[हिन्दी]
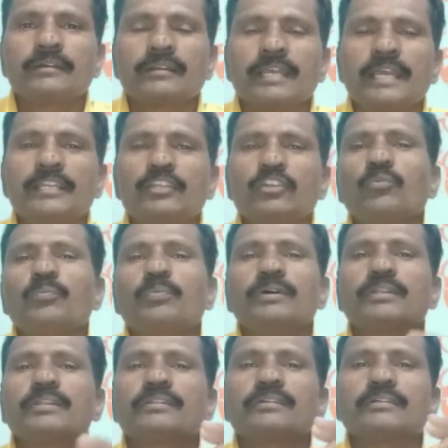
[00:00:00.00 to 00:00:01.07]
क्लाइंट के
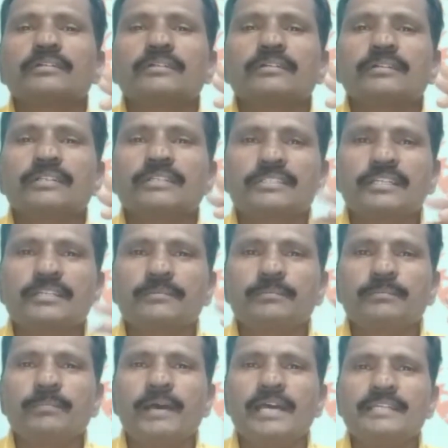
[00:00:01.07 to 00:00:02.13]
ऊपर रिजल्ट
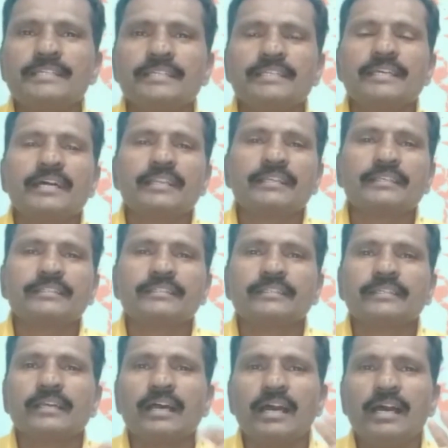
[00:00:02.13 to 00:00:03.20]
फास्ट नहीं आ रहे
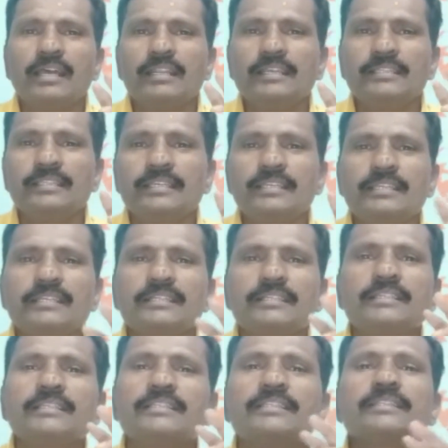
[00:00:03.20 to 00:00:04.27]
थे आ रहे थे
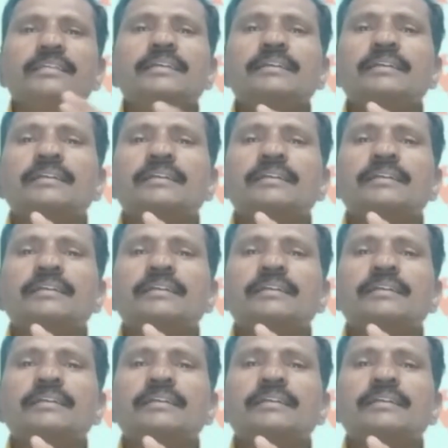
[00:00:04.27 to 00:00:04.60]
लेकिन इतने